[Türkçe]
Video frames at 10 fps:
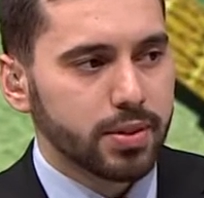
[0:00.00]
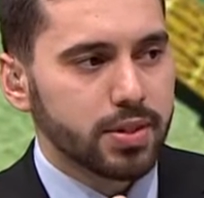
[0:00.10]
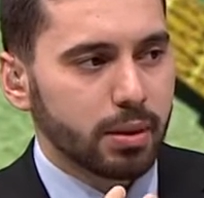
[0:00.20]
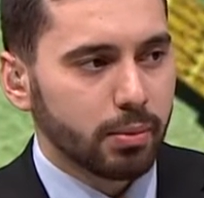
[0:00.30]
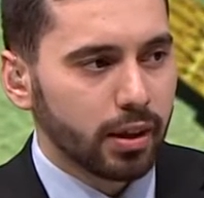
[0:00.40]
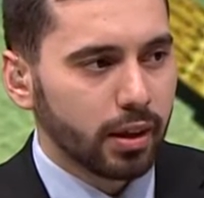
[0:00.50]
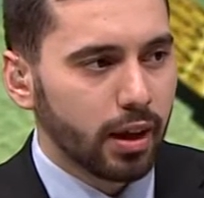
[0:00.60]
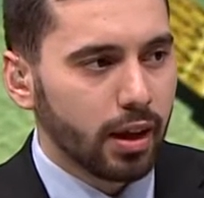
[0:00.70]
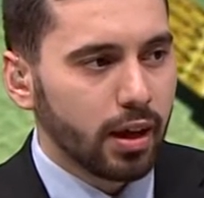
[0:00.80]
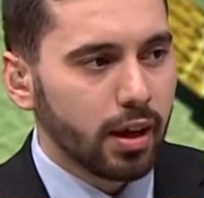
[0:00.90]
zaman
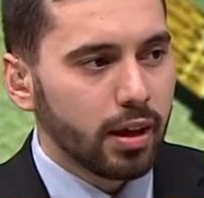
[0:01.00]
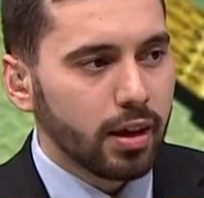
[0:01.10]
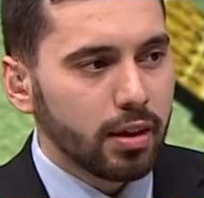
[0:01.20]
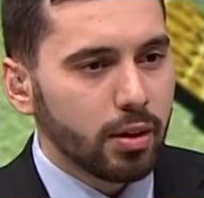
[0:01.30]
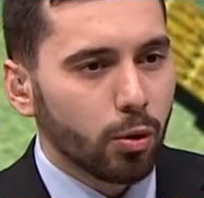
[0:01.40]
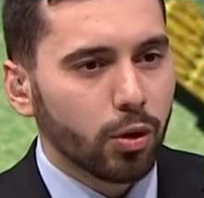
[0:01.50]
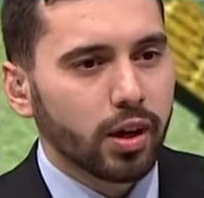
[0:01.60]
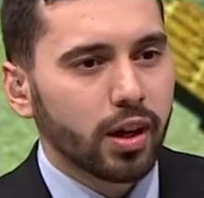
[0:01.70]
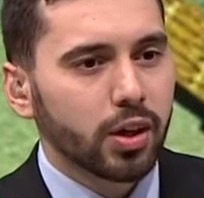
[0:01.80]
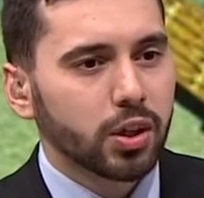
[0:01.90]
ona
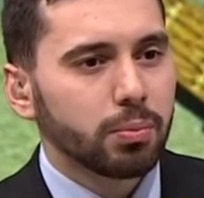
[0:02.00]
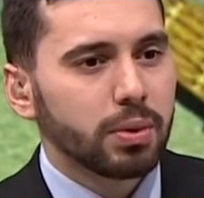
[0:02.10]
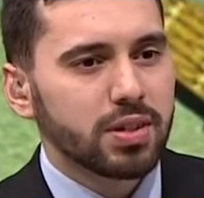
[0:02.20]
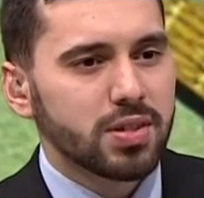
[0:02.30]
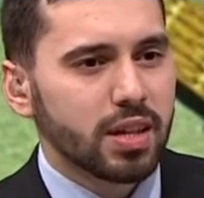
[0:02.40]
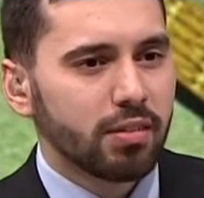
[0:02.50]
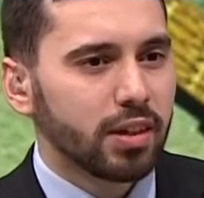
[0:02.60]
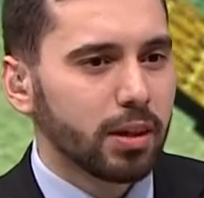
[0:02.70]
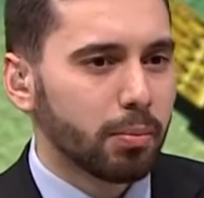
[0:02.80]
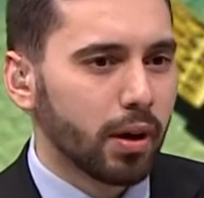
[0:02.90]
karşı bir
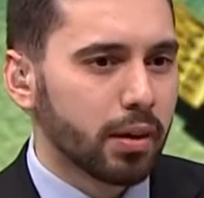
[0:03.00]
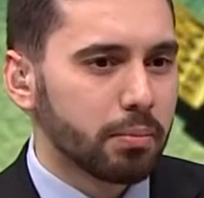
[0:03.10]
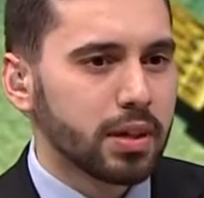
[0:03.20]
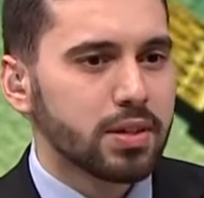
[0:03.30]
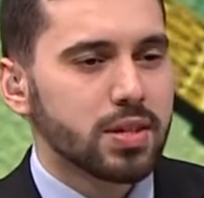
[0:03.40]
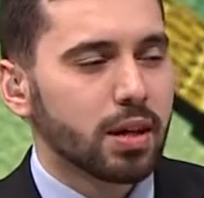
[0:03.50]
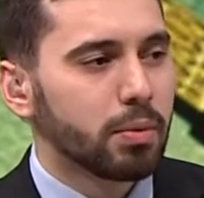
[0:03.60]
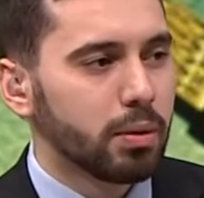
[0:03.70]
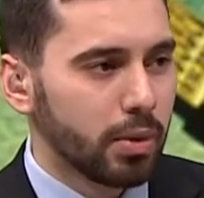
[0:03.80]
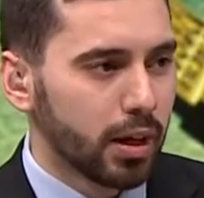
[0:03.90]
sevgi bağı, bir
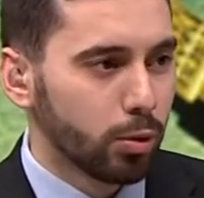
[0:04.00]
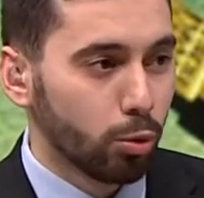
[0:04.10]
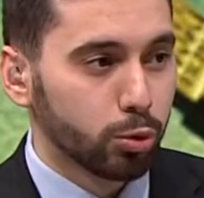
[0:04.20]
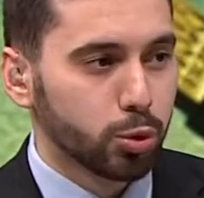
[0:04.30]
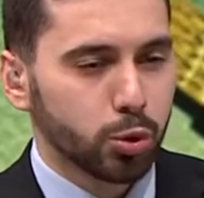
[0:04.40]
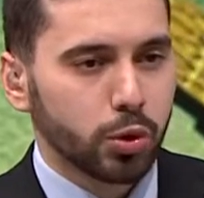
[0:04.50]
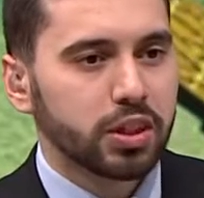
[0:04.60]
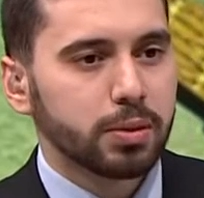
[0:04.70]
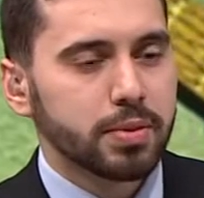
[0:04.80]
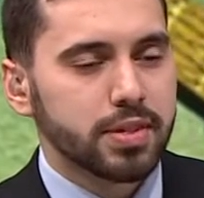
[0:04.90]
samimiyet oluşuyor
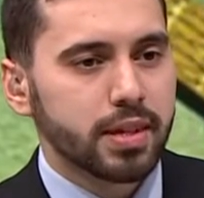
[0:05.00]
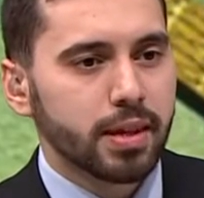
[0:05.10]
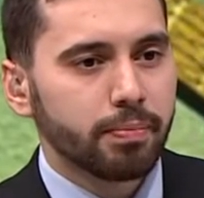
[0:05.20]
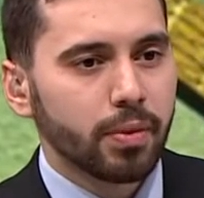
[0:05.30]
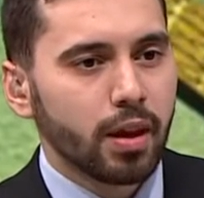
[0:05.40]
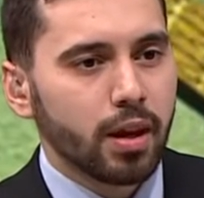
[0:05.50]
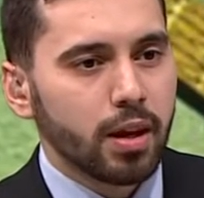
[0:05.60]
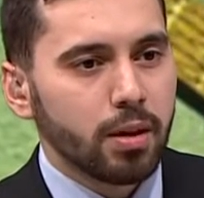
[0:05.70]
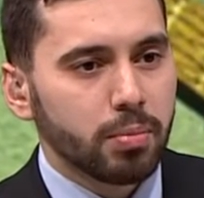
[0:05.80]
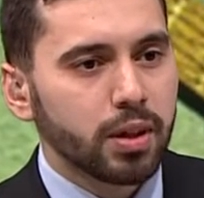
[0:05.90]
içimizde.
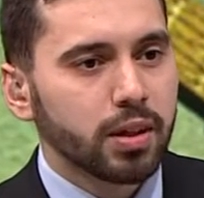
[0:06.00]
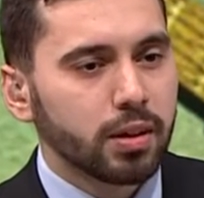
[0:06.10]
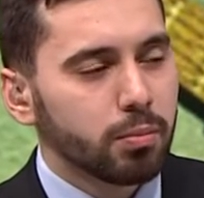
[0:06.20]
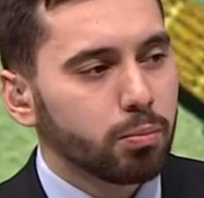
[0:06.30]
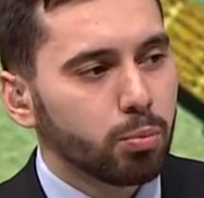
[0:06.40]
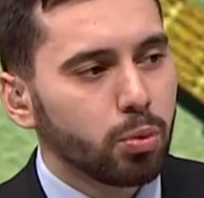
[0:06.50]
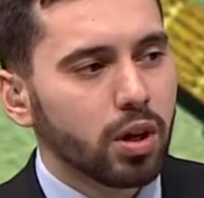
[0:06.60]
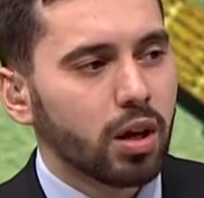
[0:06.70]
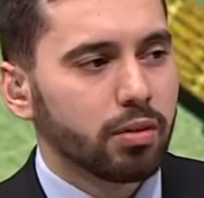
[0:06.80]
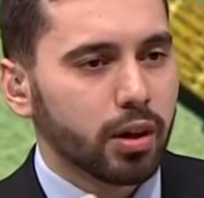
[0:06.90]
Peki bu
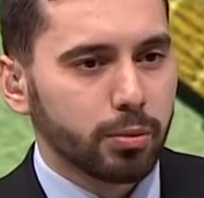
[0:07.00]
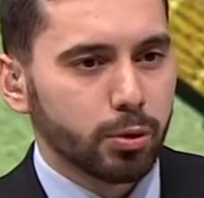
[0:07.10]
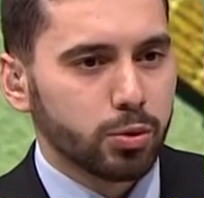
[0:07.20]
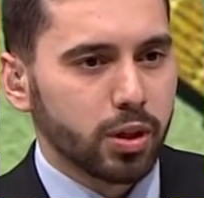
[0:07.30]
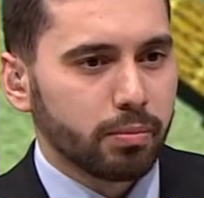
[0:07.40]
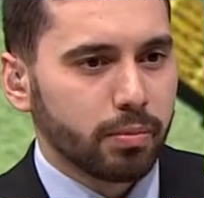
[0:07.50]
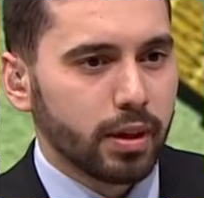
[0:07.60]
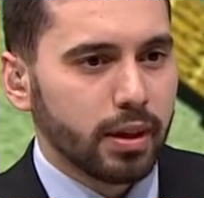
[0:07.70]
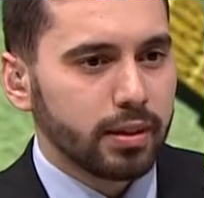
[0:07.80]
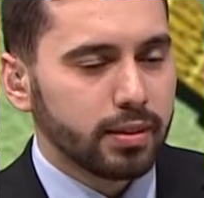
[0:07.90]
kavramın hocam
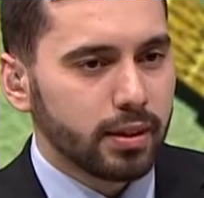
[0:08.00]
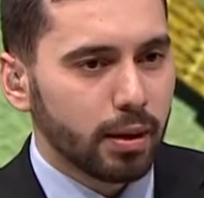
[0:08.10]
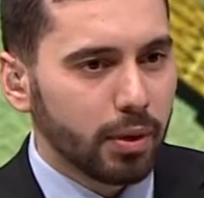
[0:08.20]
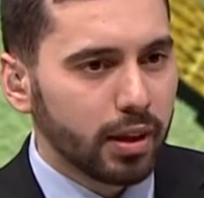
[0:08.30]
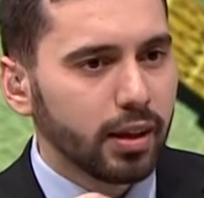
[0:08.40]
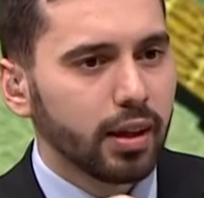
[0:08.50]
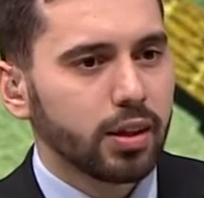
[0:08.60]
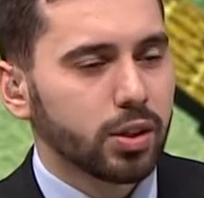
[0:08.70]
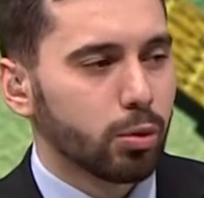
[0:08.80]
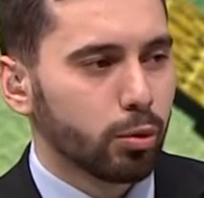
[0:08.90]
temeline
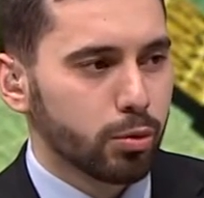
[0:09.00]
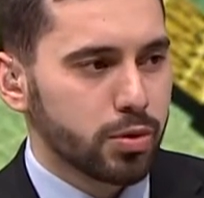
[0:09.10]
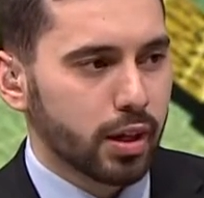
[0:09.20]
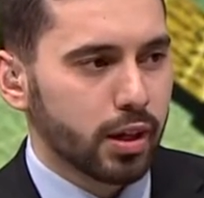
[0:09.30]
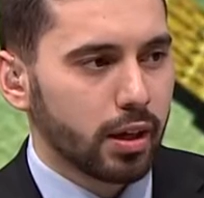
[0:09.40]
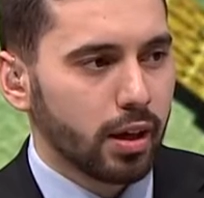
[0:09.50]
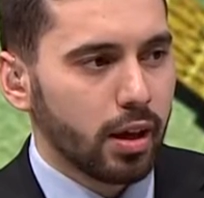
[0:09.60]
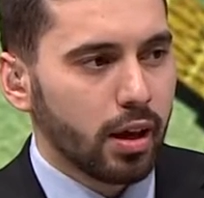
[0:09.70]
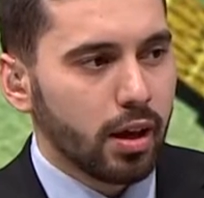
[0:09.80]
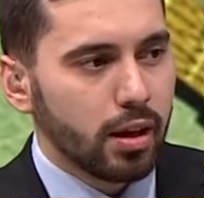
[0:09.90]
inecek olursak
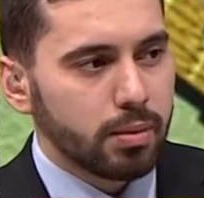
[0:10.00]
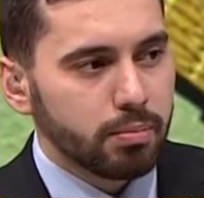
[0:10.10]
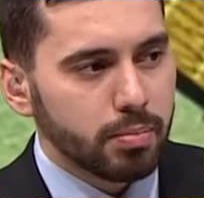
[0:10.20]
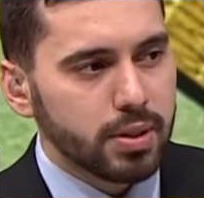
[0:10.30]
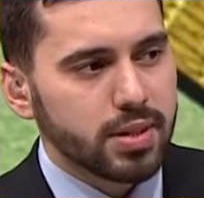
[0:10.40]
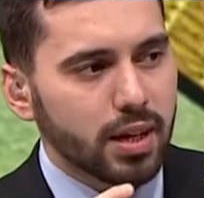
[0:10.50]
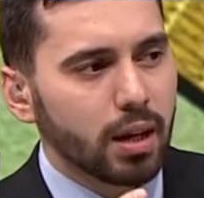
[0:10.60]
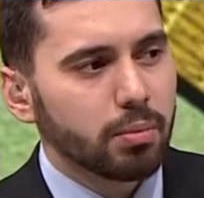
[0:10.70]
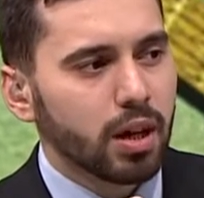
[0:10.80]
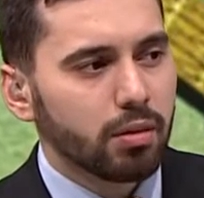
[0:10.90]
biz
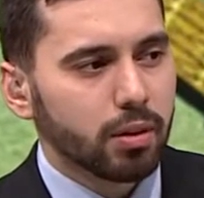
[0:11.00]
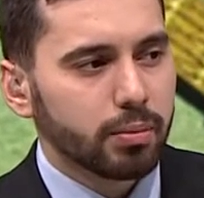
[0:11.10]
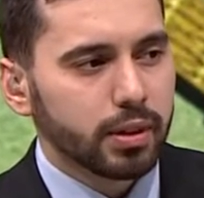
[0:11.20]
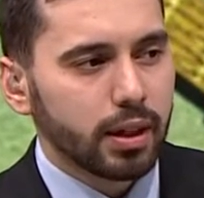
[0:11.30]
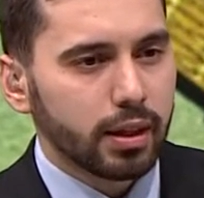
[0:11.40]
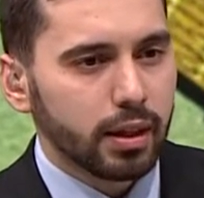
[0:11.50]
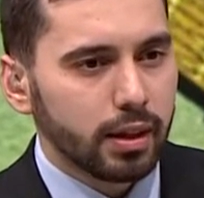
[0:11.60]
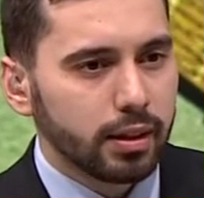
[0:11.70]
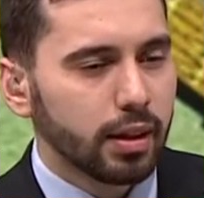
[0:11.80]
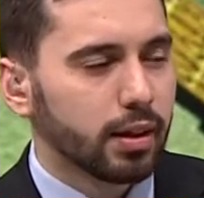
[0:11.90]
selam kavramından
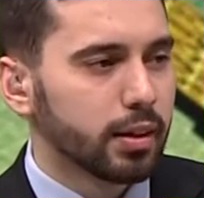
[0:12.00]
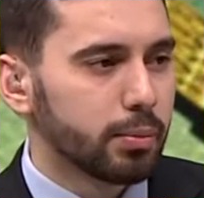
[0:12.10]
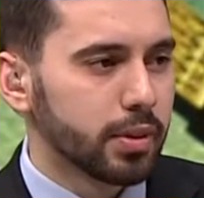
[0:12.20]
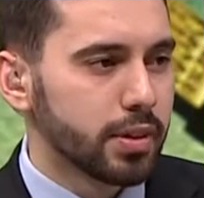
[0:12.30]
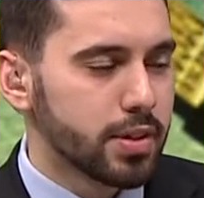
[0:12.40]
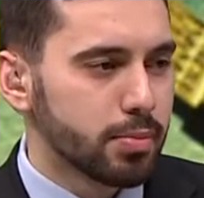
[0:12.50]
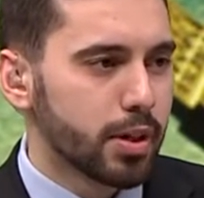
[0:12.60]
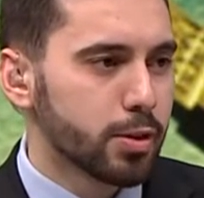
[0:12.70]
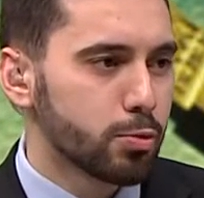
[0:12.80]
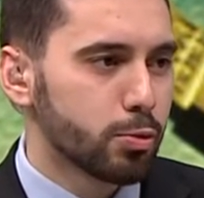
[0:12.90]
ne anlamalıyız?
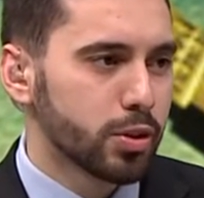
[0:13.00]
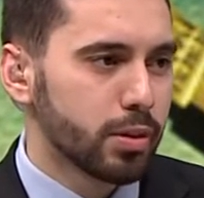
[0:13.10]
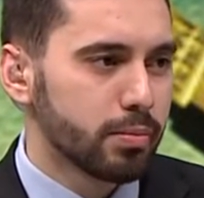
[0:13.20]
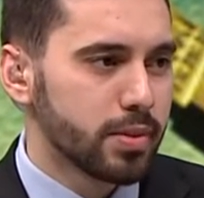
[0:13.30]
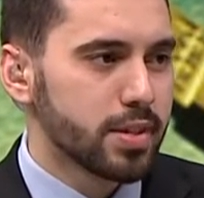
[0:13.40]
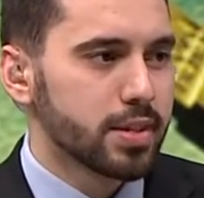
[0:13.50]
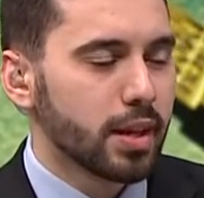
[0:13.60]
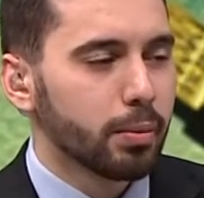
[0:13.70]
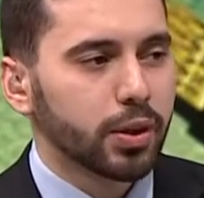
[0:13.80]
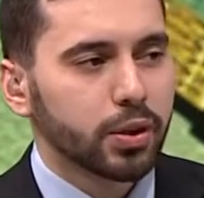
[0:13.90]
Masum hocam
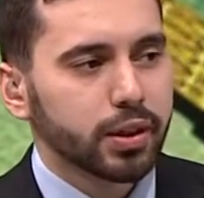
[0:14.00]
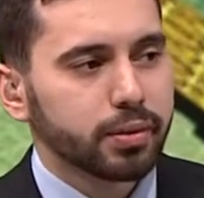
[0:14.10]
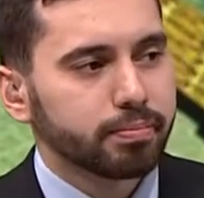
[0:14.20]
sizinle başlayalım.